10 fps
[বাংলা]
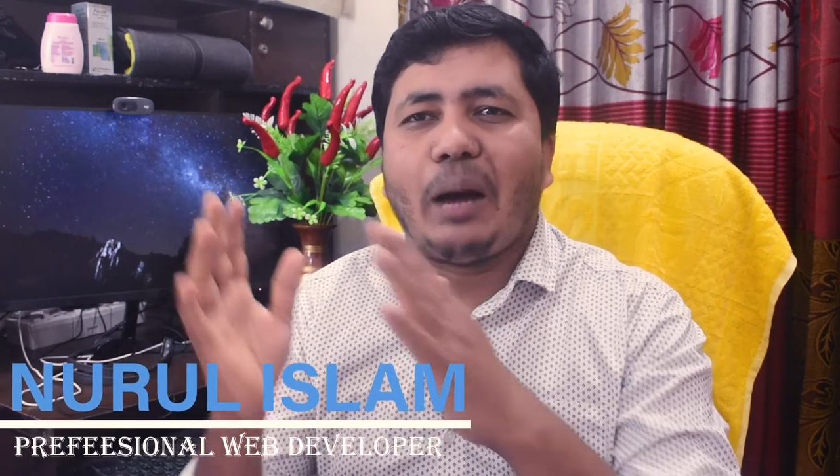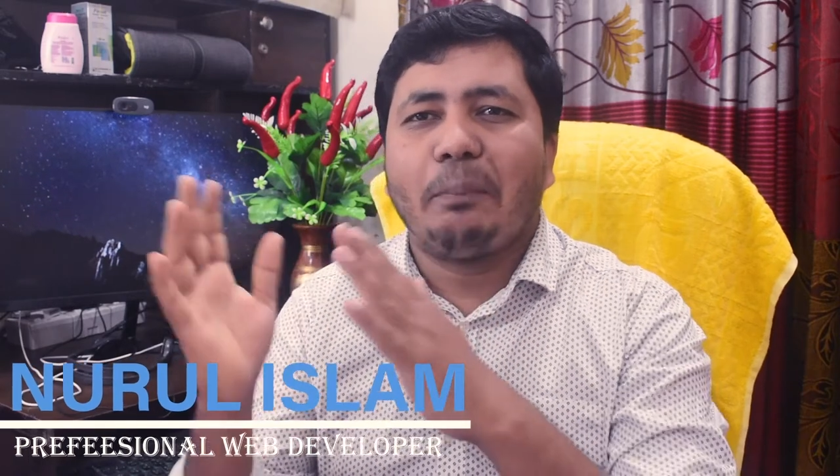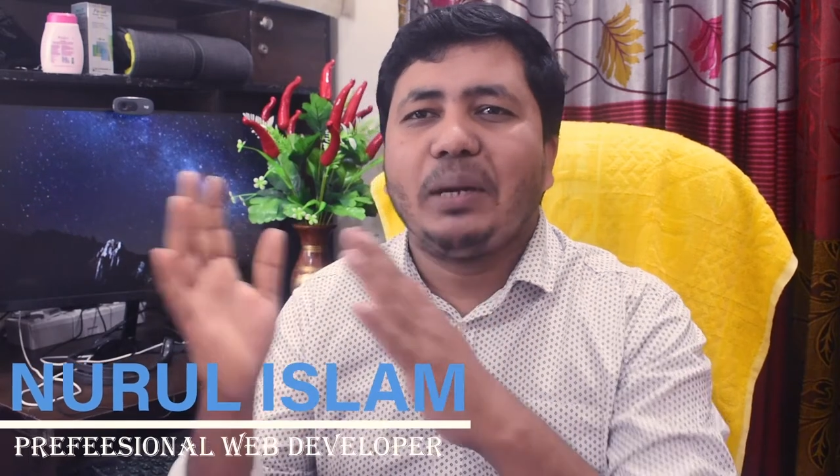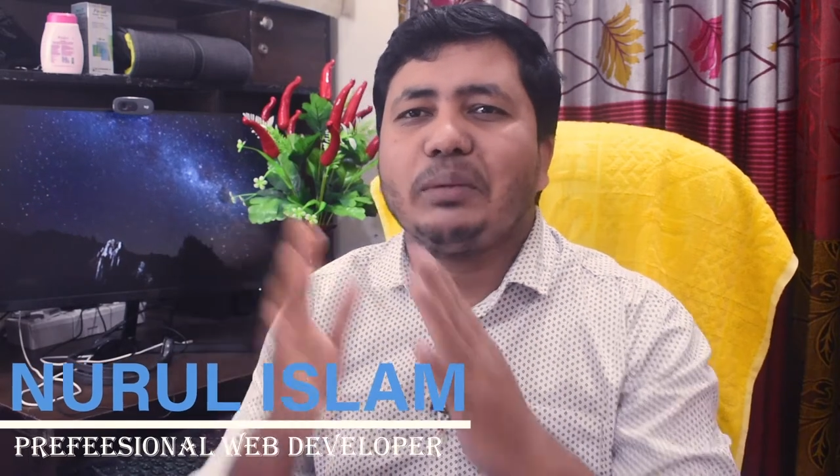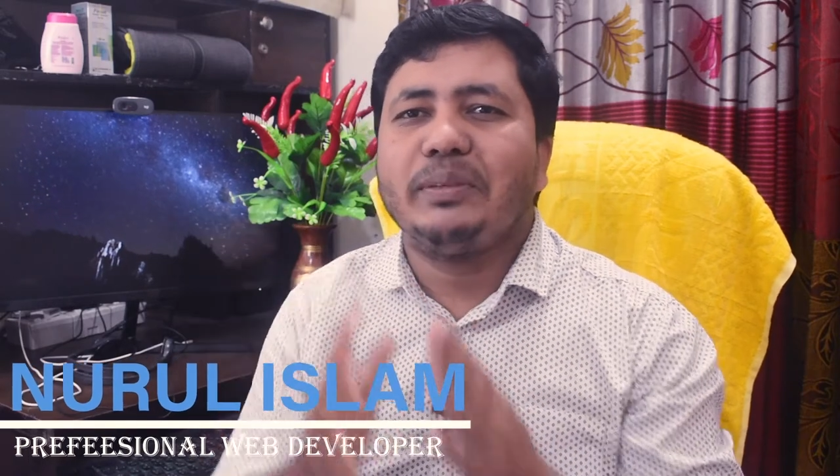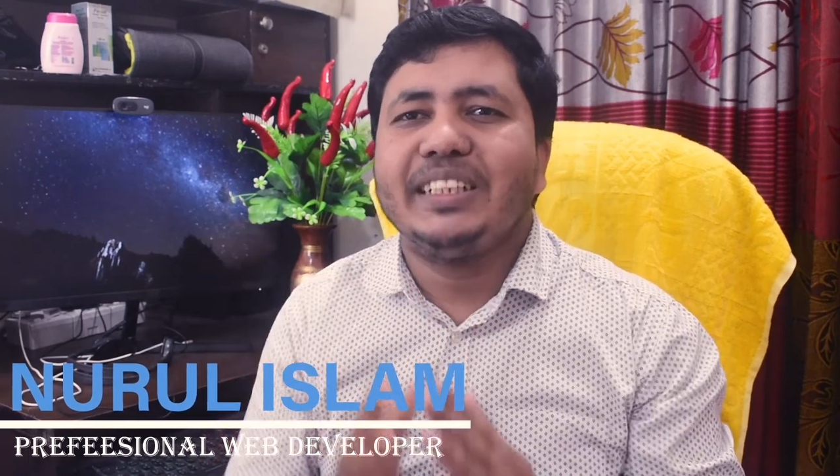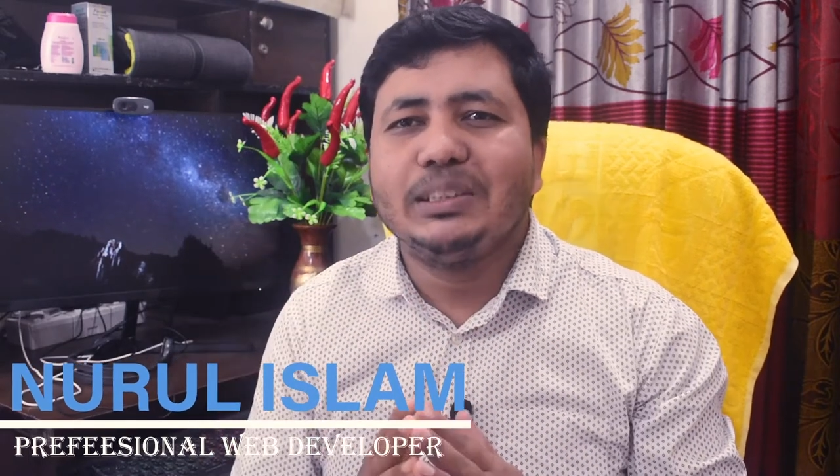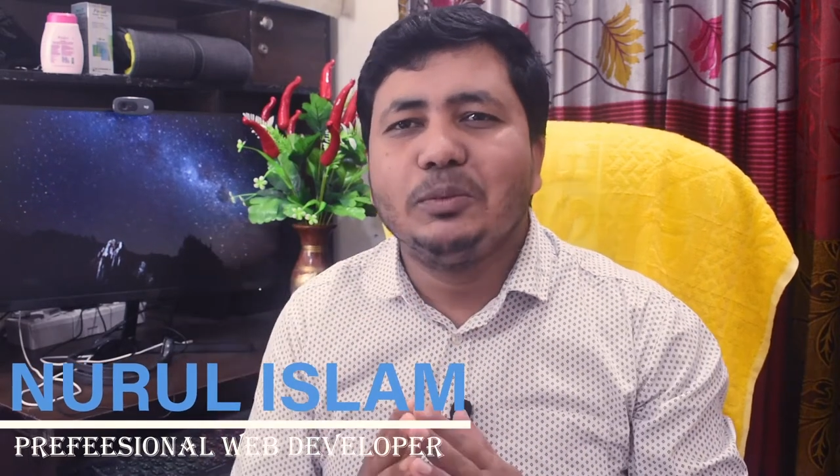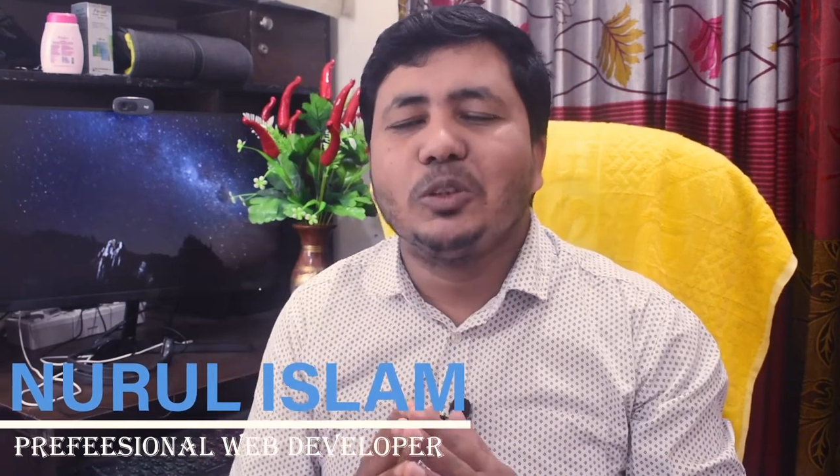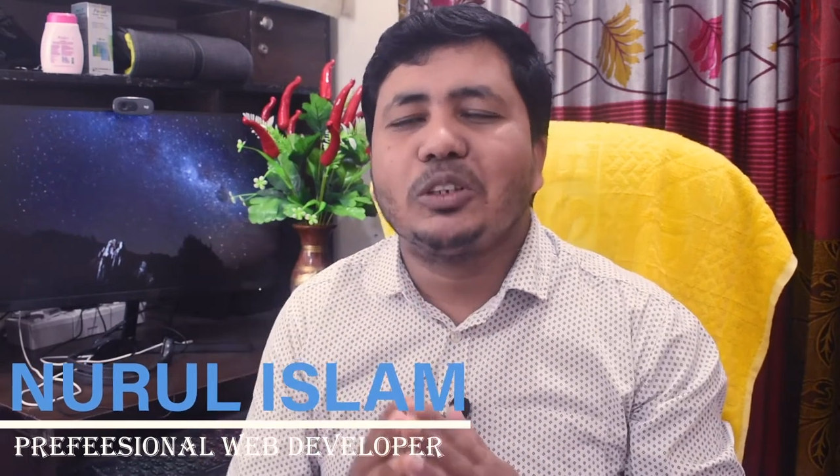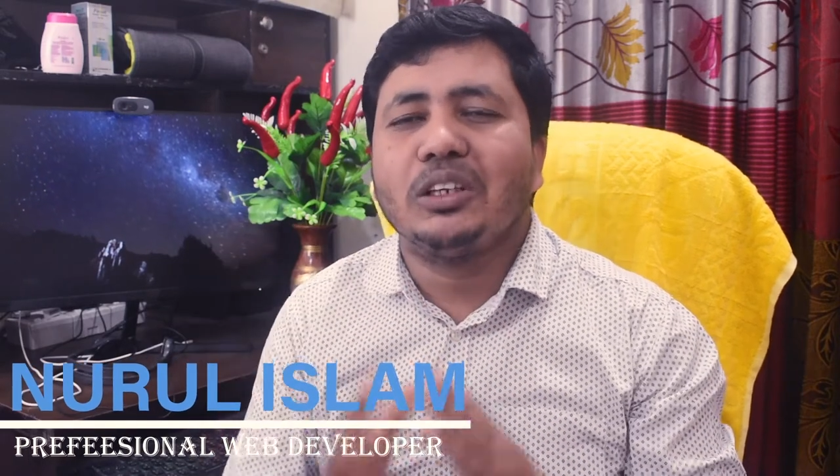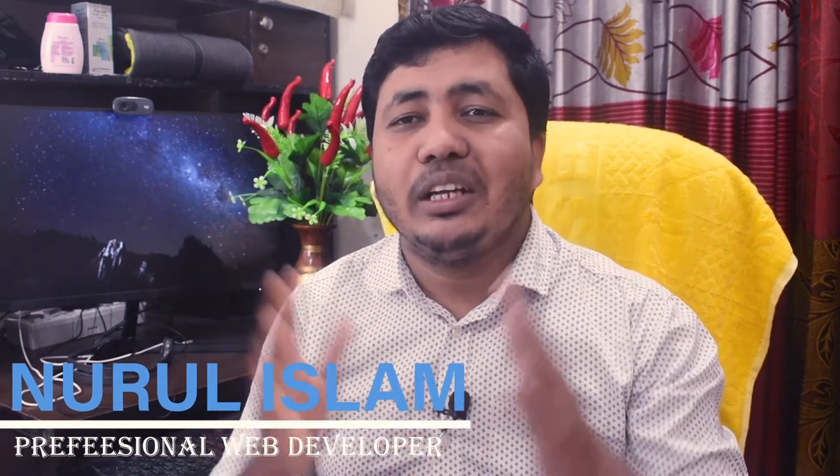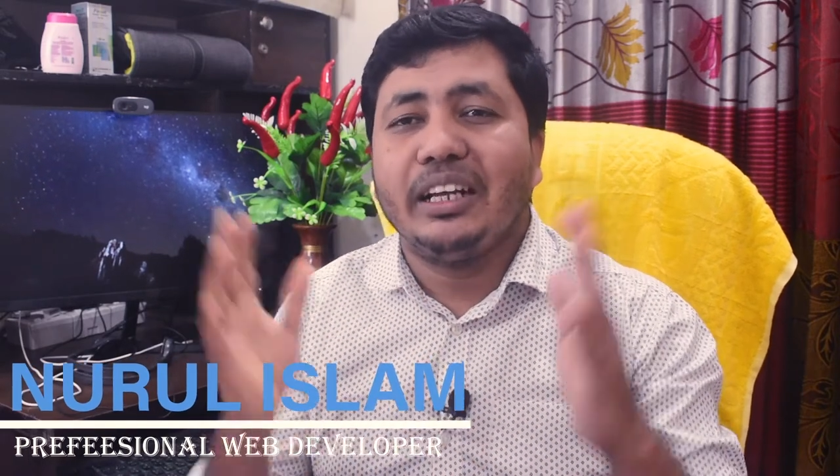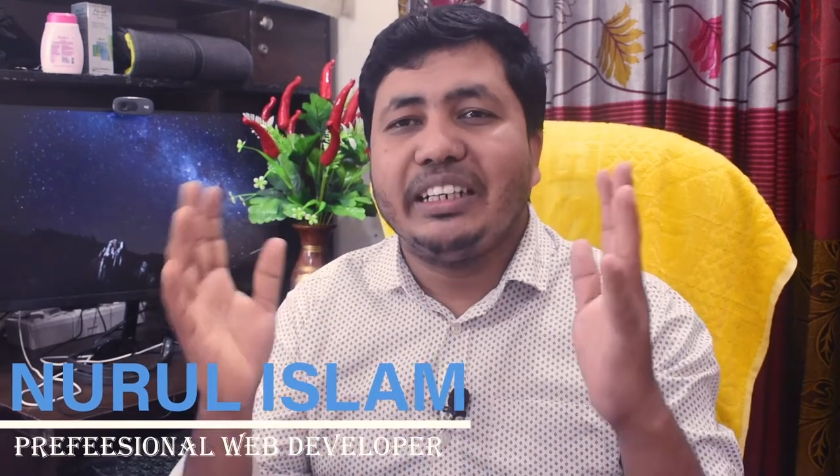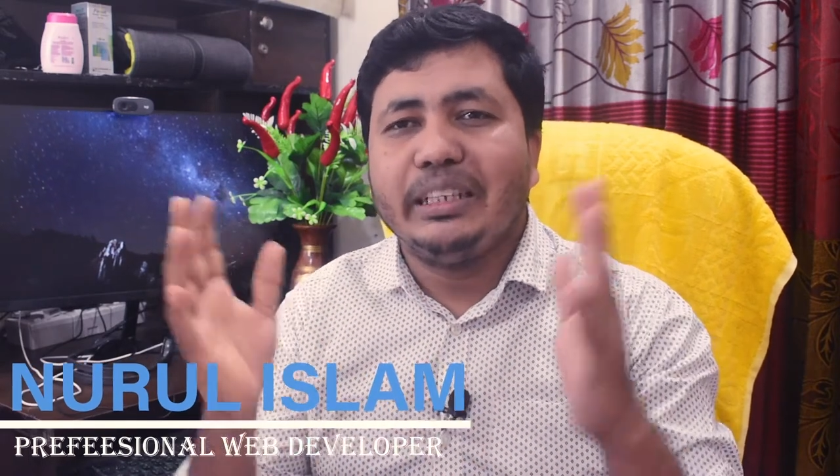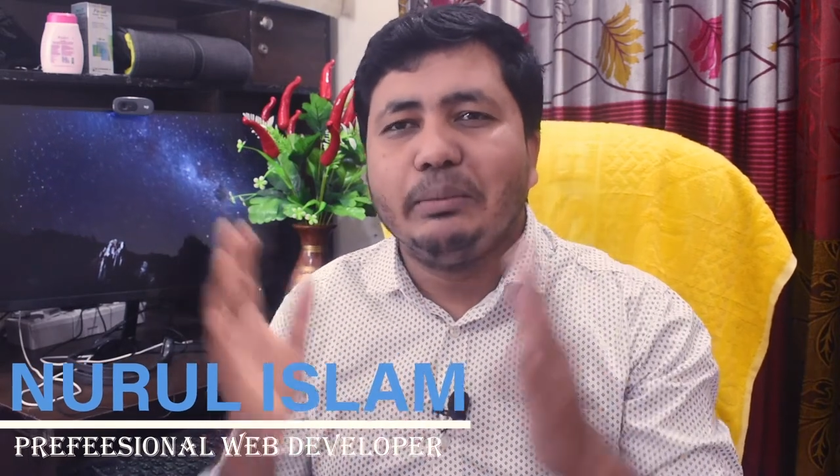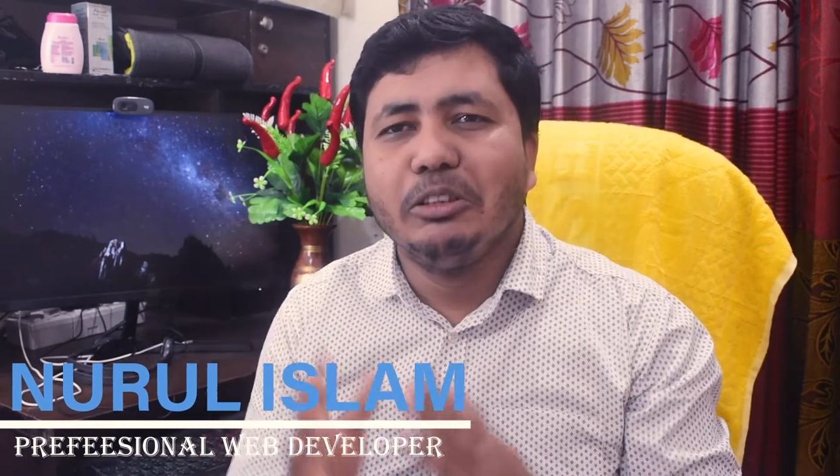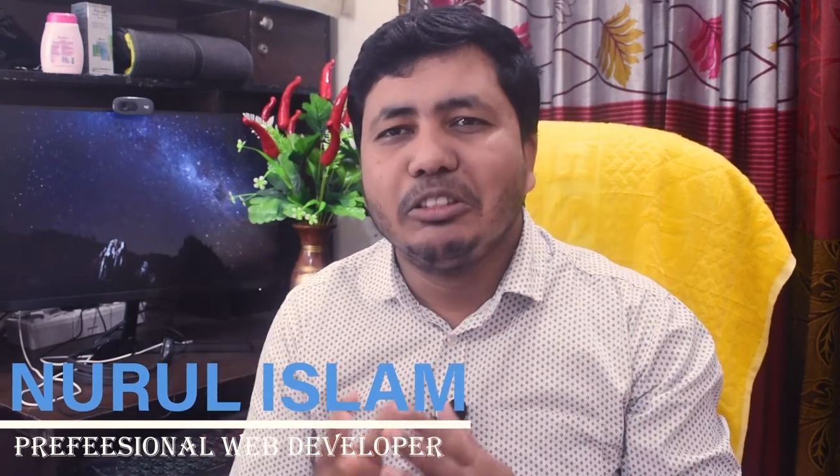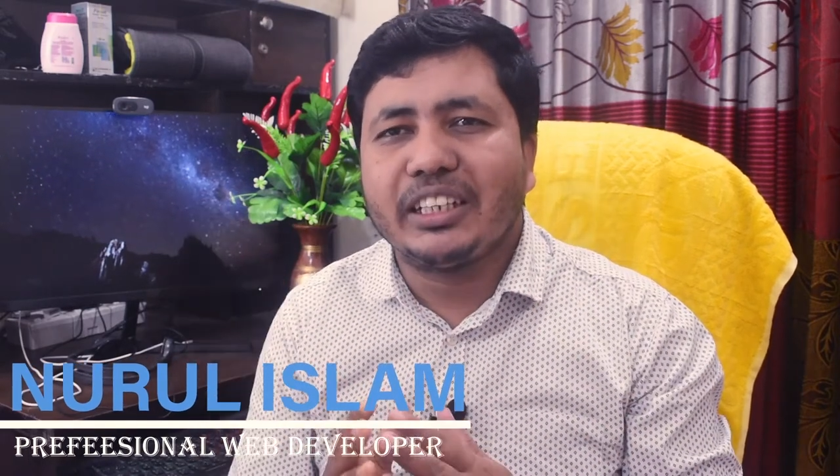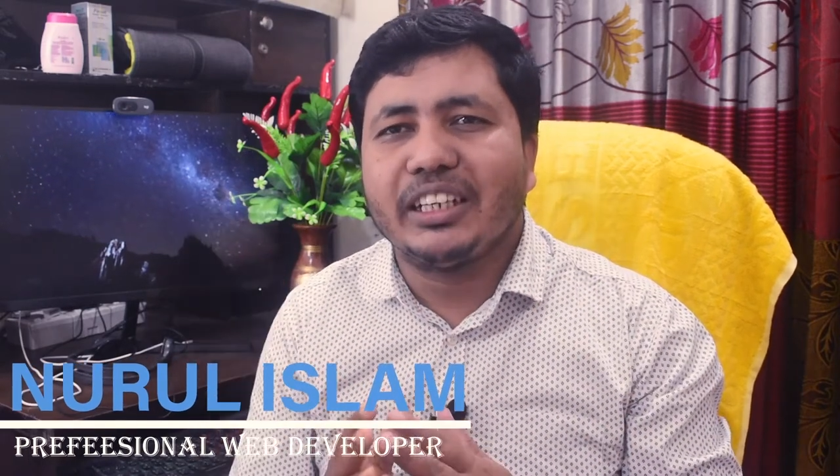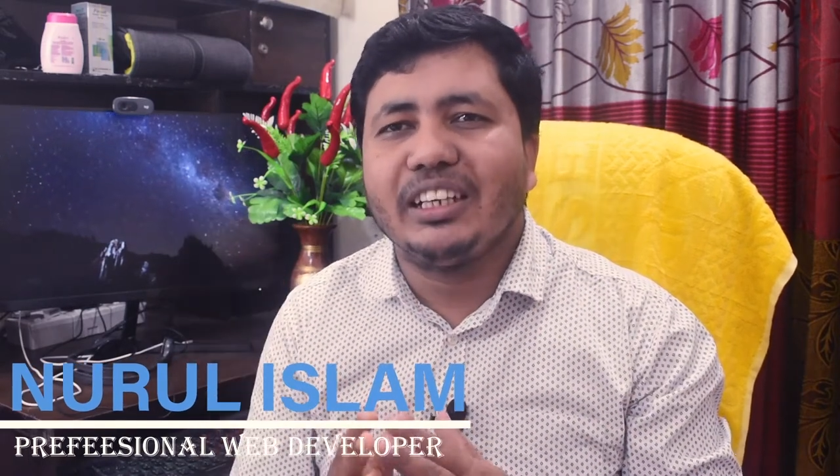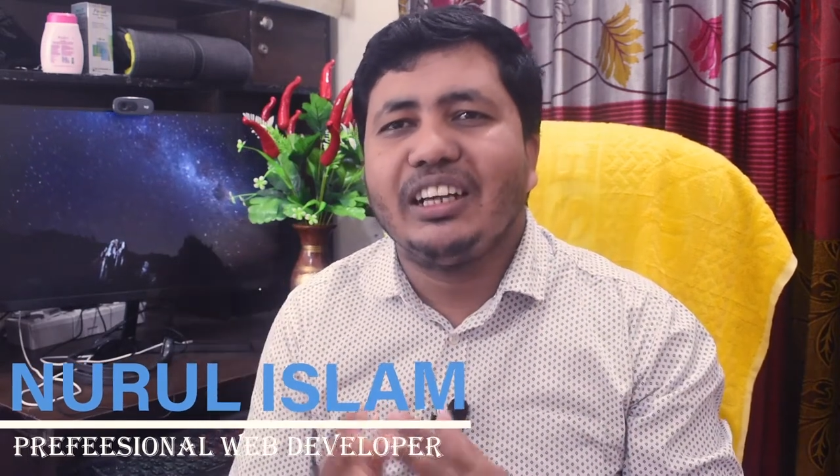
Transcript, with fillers: আপনার ফেসবুক রিভিউকে